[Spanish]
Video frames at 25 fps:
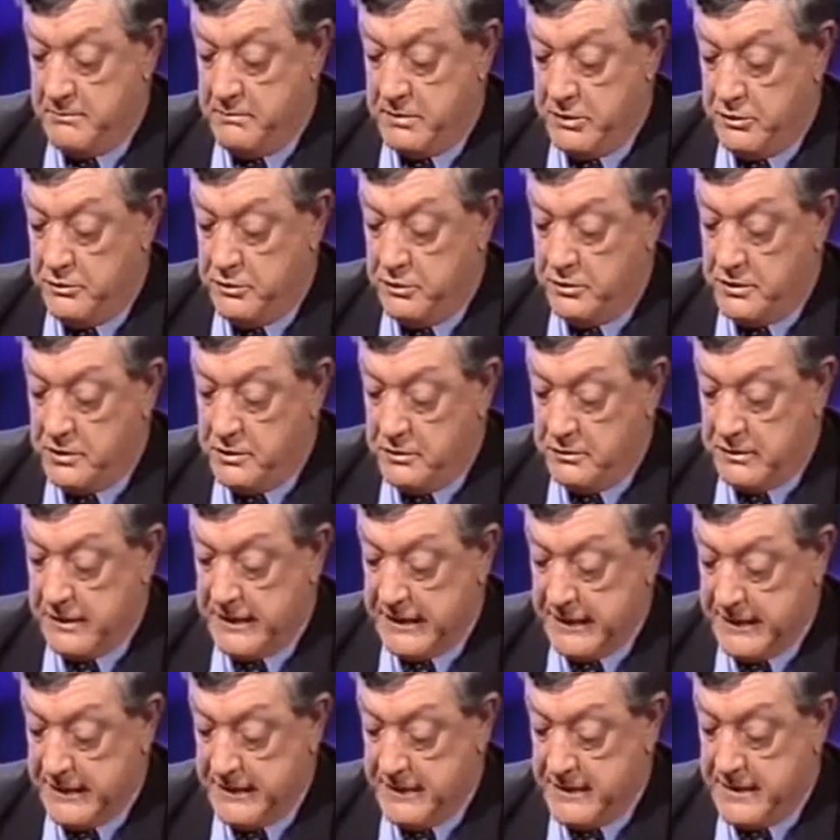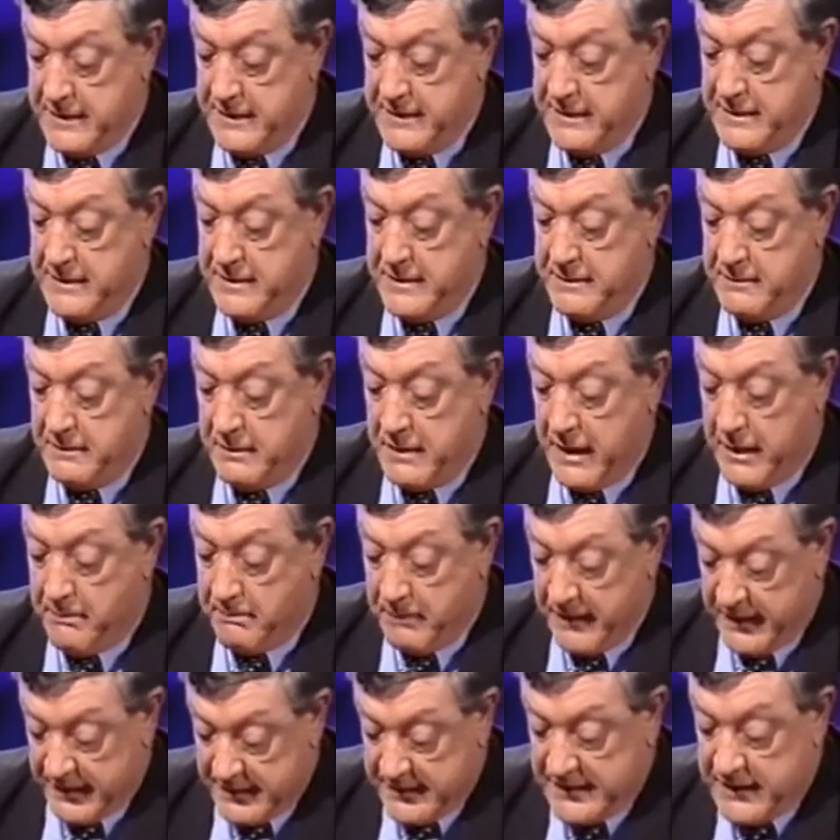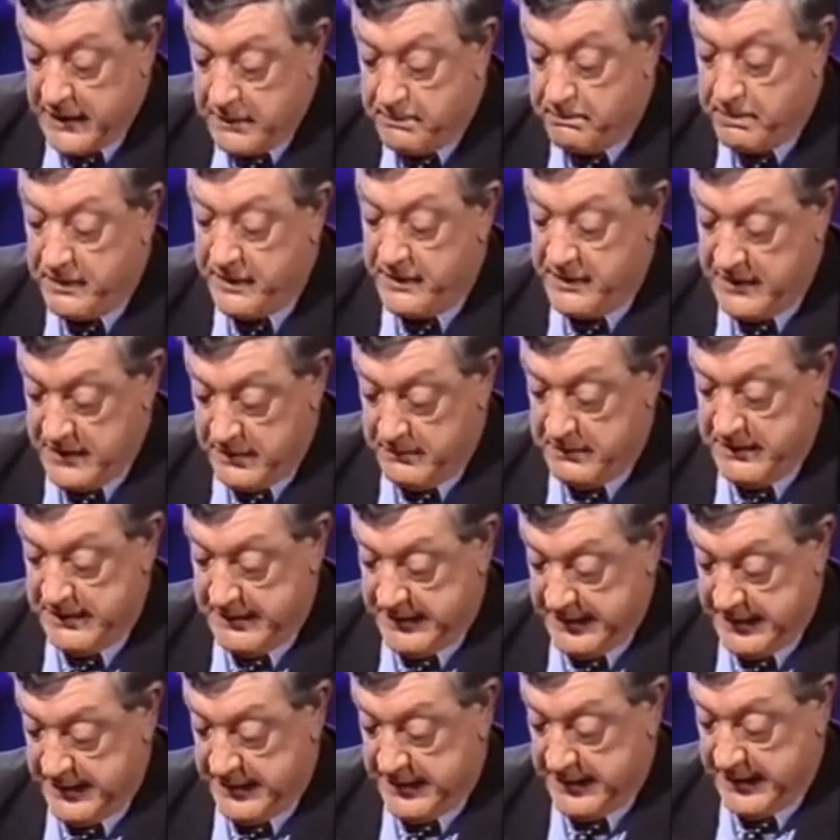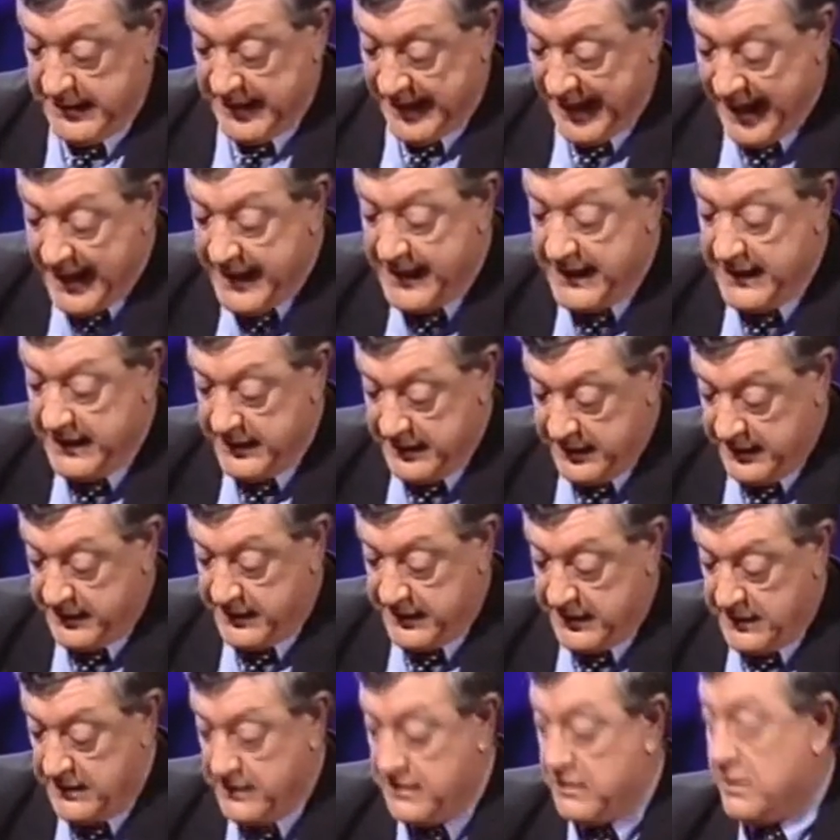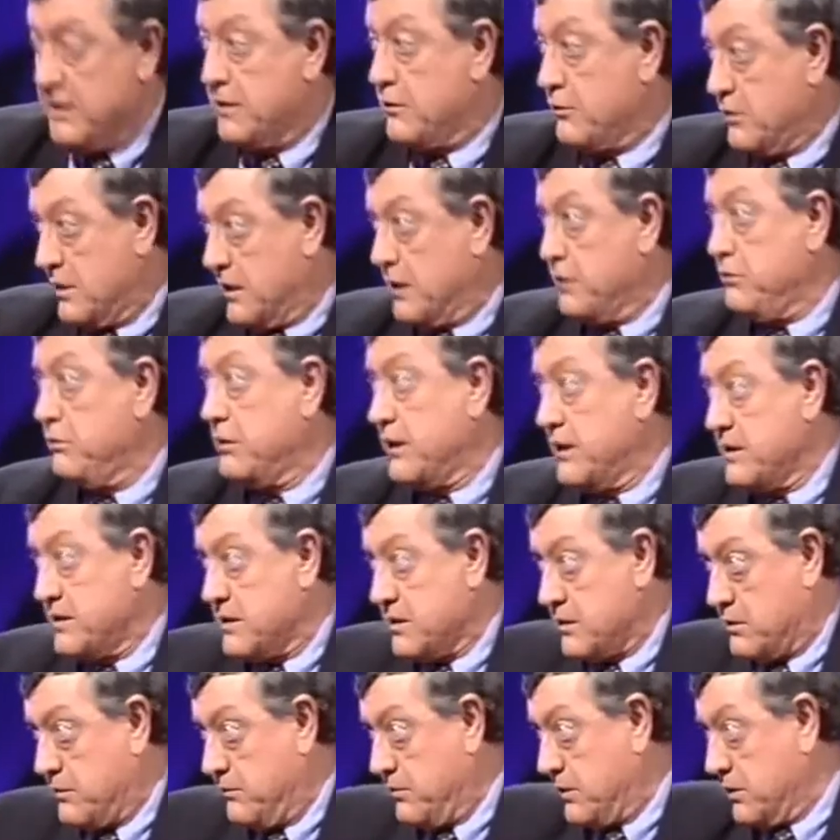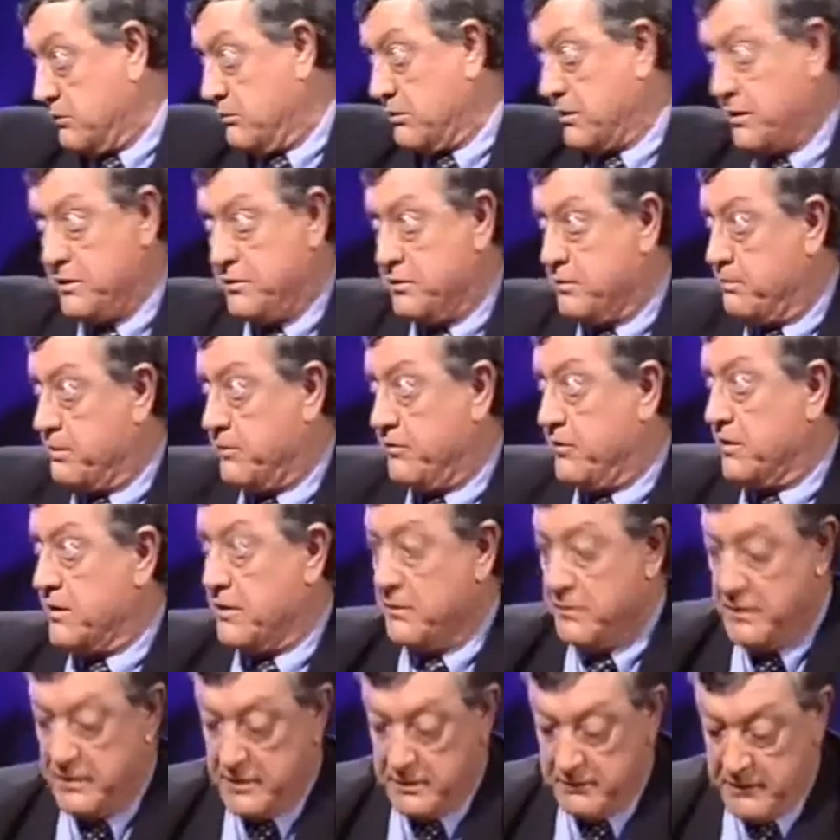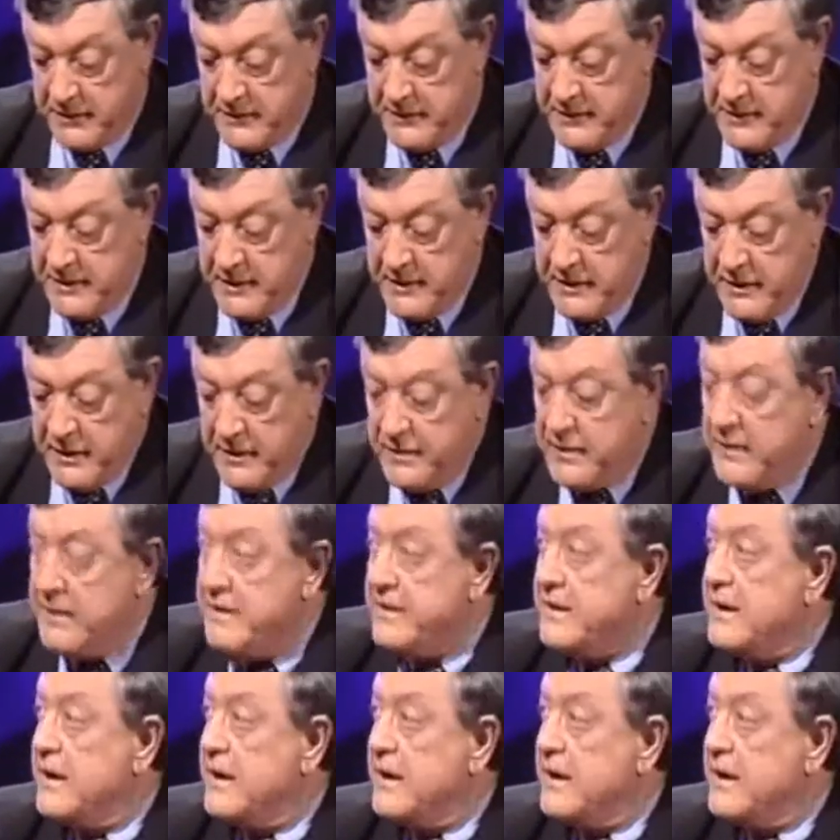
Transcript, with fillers: pero yo creo que eh, a partir precisamente de Hannah quizá, y con la ayuda de Chekhov, que tú has dicho perfectamente bien, es decir,